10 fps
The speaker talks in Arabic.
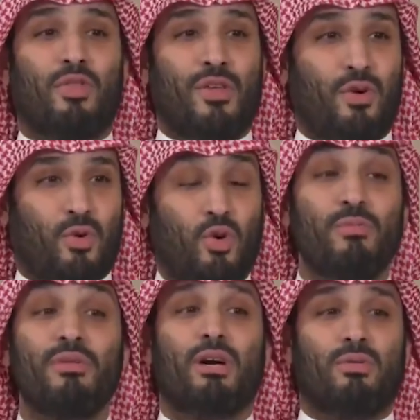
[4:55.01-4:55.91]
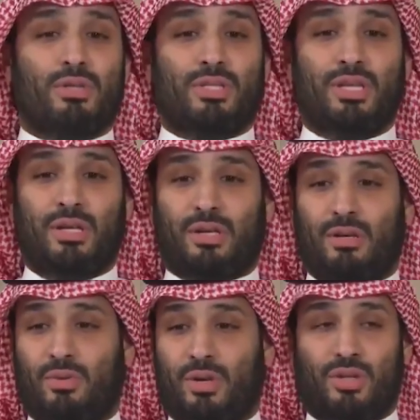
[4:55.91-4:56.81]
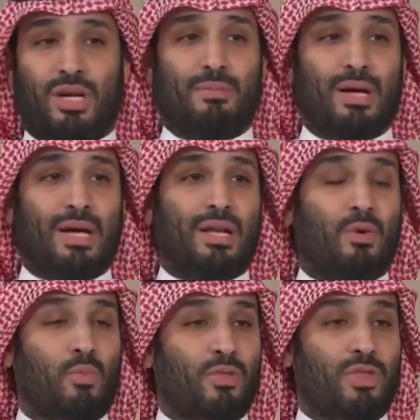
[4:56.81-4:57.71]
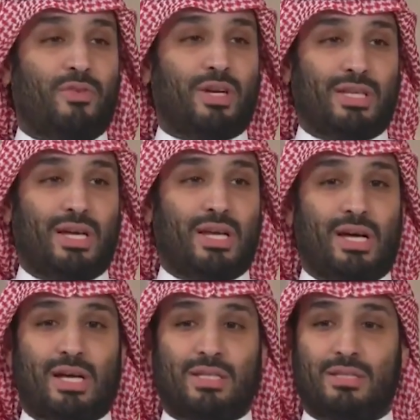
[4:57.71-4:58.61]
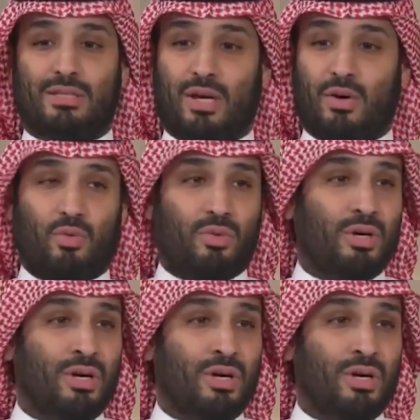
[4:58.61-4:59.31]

موظف حكومي أو وزير أو رجل أعمال أو موظف في القطاع الخاص أو